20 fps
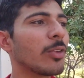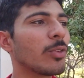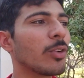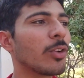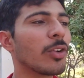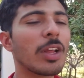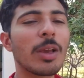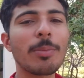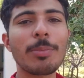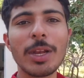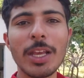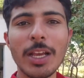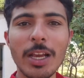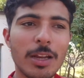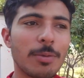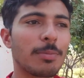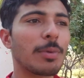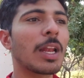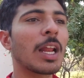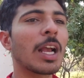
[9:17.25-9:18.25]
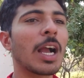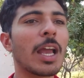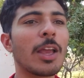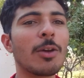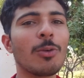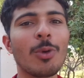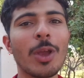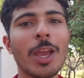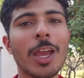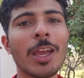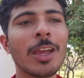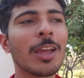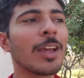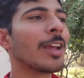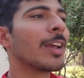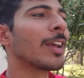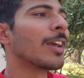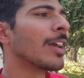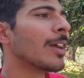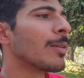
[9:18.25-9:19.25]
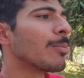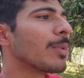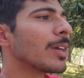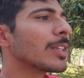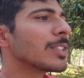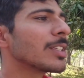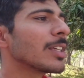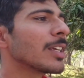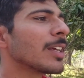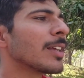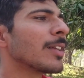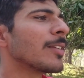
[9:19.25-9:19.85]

उन्होंने अपने घर पे लगाए हुए हैं बस